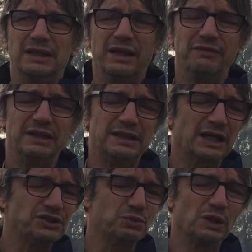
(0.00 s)
da
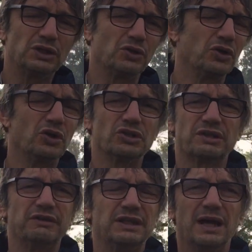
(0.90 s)
inventarci
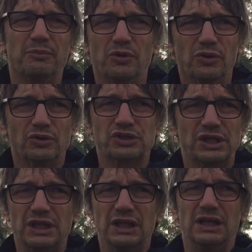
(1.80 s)
qualcosa, vediamo
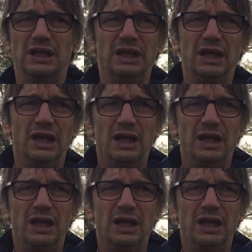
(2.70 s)
se